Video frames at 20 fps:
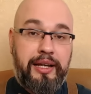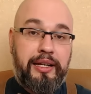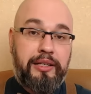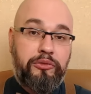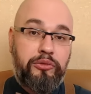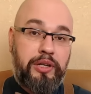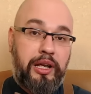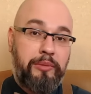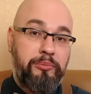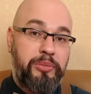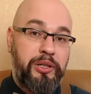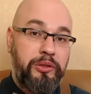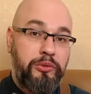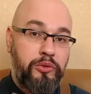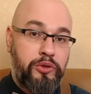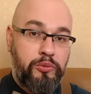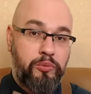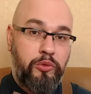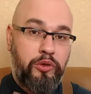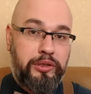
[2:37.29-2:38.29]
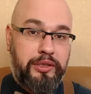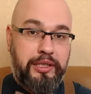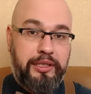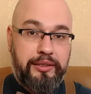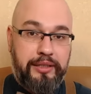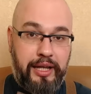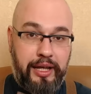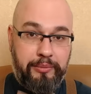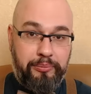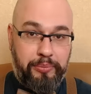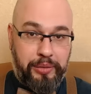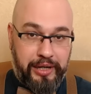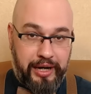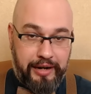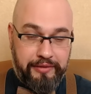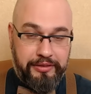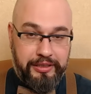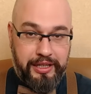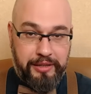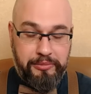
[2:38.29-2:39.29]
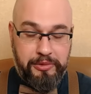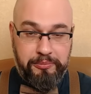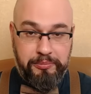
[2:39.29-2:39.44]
которое предусмотрено правилами